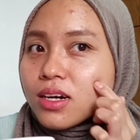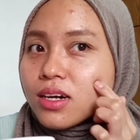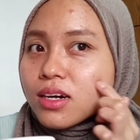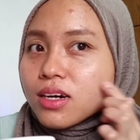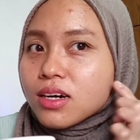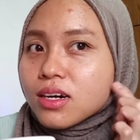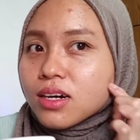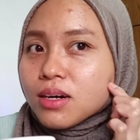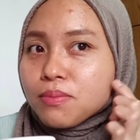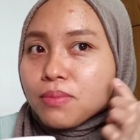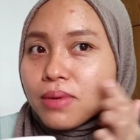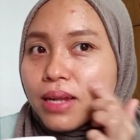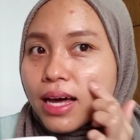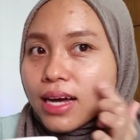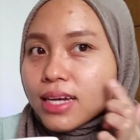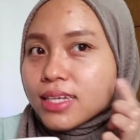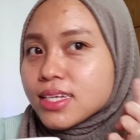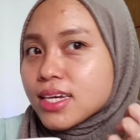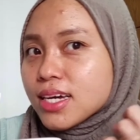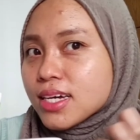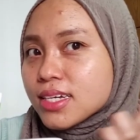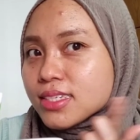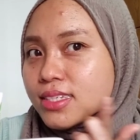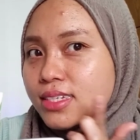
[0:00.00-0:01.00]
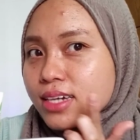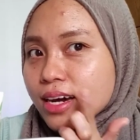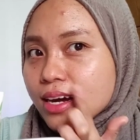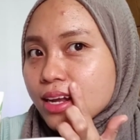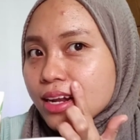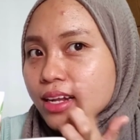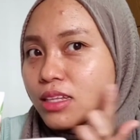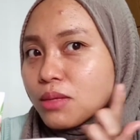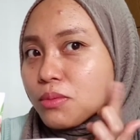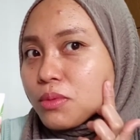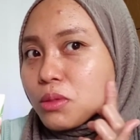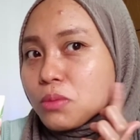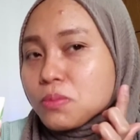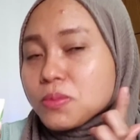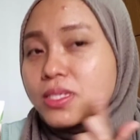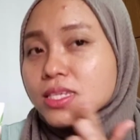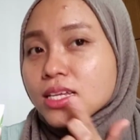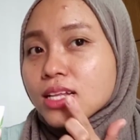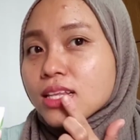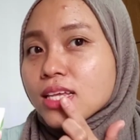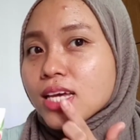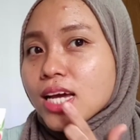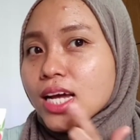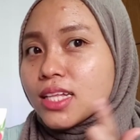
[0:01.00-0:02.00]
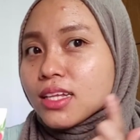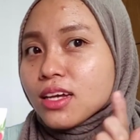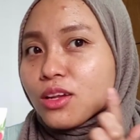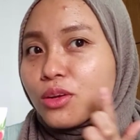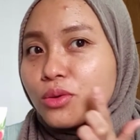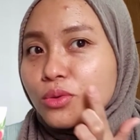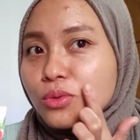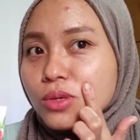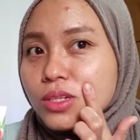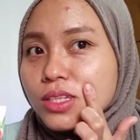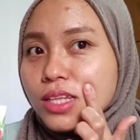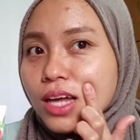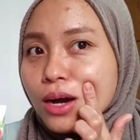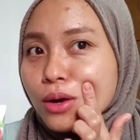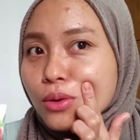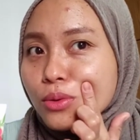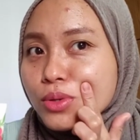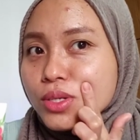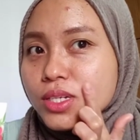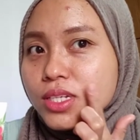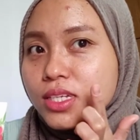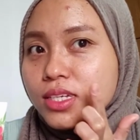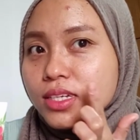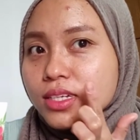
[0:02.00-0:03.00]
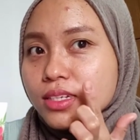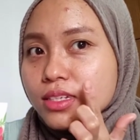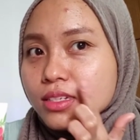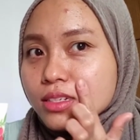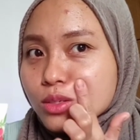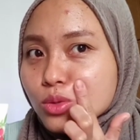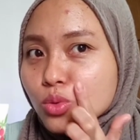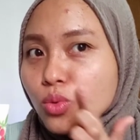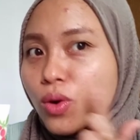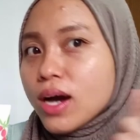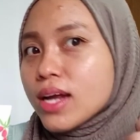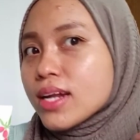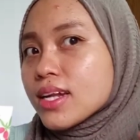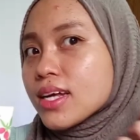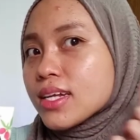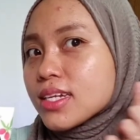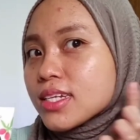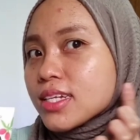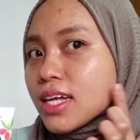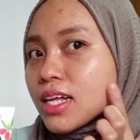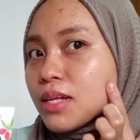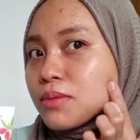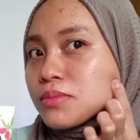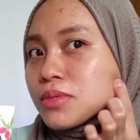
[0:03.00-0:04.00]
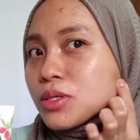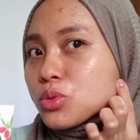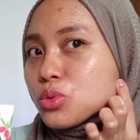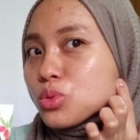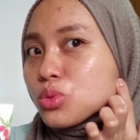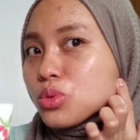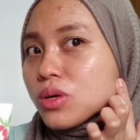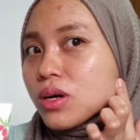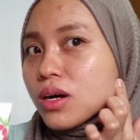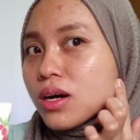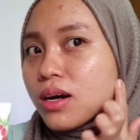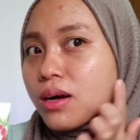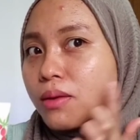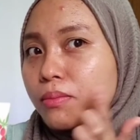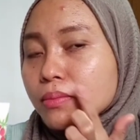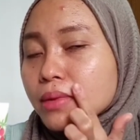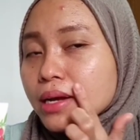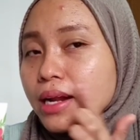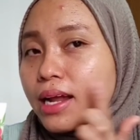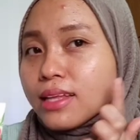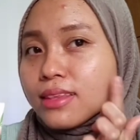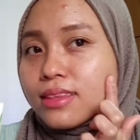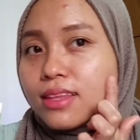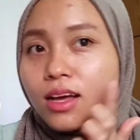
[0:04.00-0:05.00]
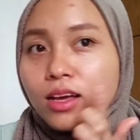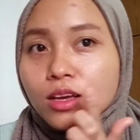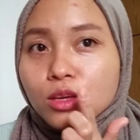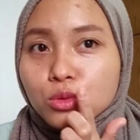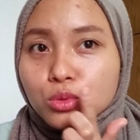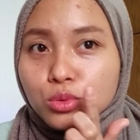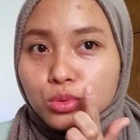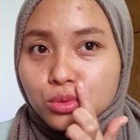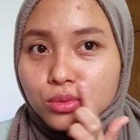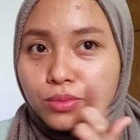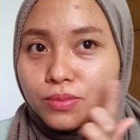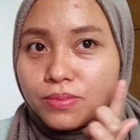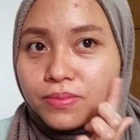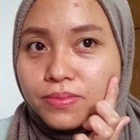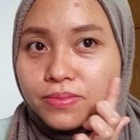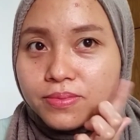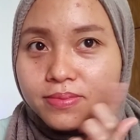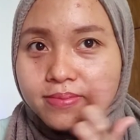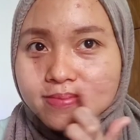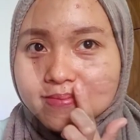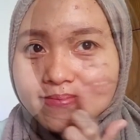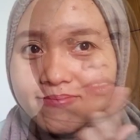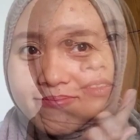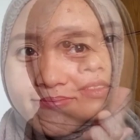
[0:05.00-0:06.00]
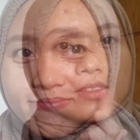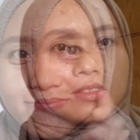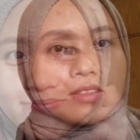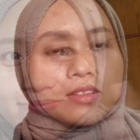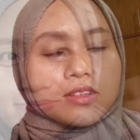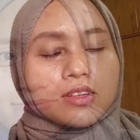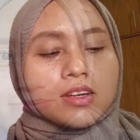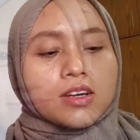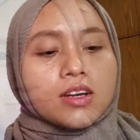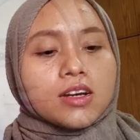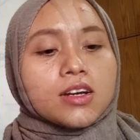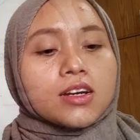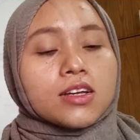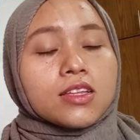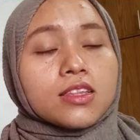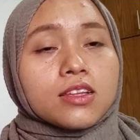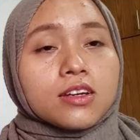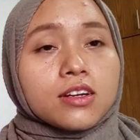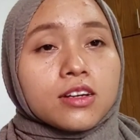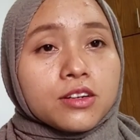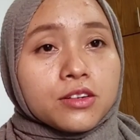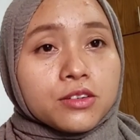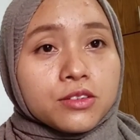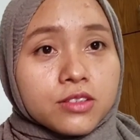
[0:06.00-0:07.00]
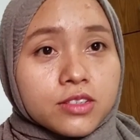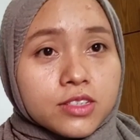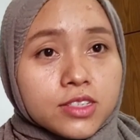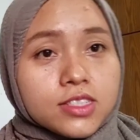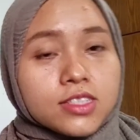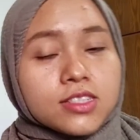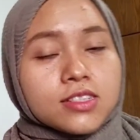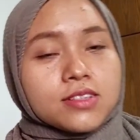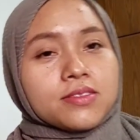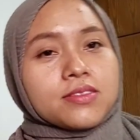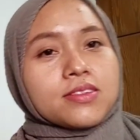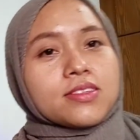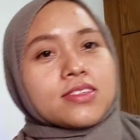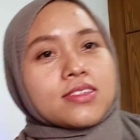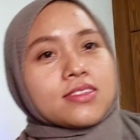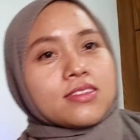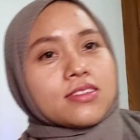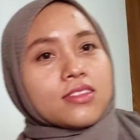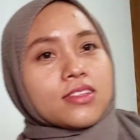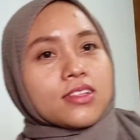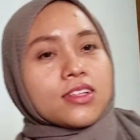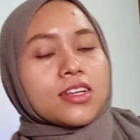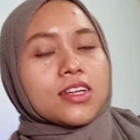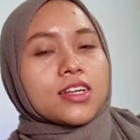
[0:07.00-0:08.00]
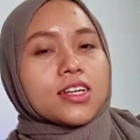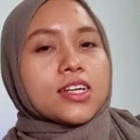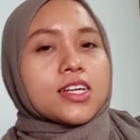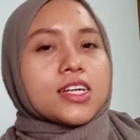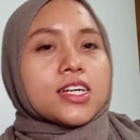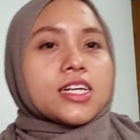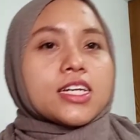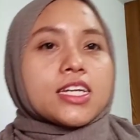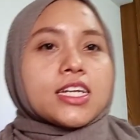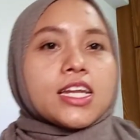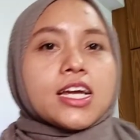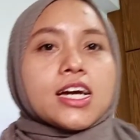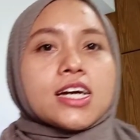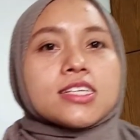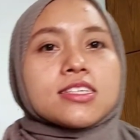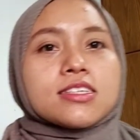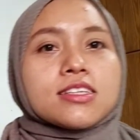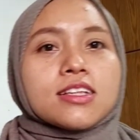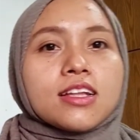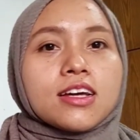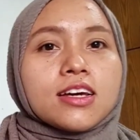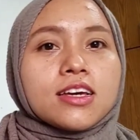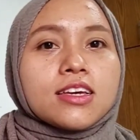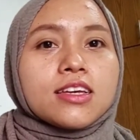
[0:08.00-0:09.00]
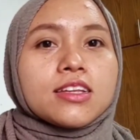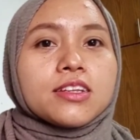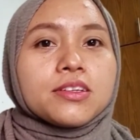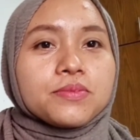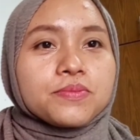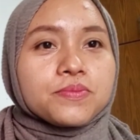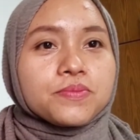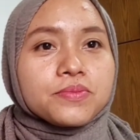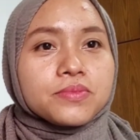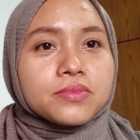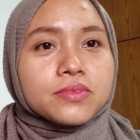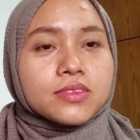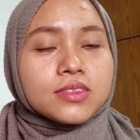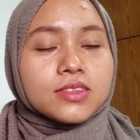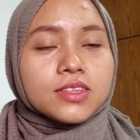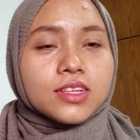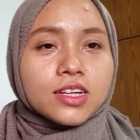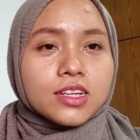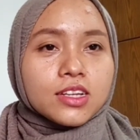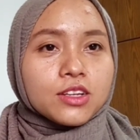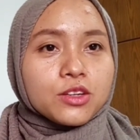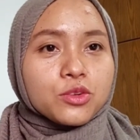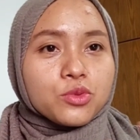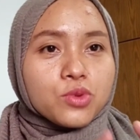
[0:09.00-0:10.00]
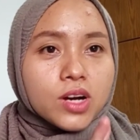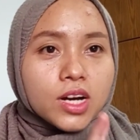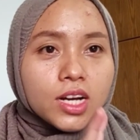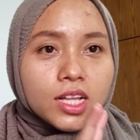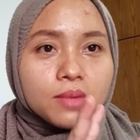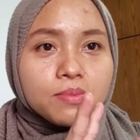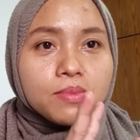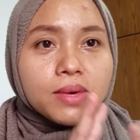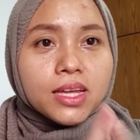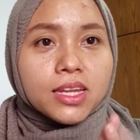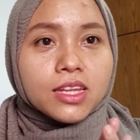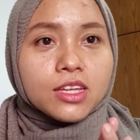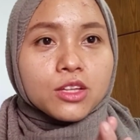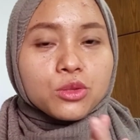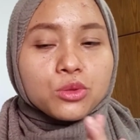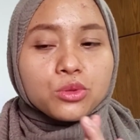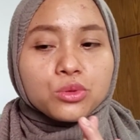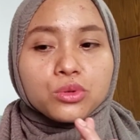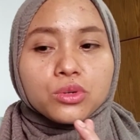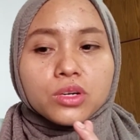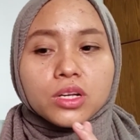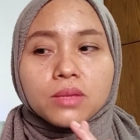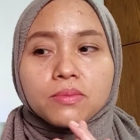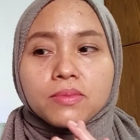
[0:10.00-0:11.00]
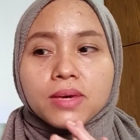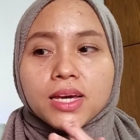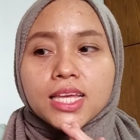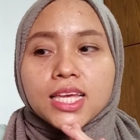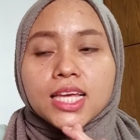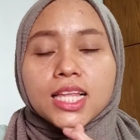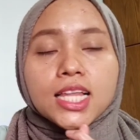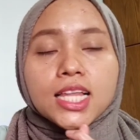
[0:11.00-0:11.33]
e, belangnya sekarang teman-teman bisa lihat kalau kulit aku di luar dan dalamnya itu merata gitu terus nah selain dari dua kelebihan itu kelebihannya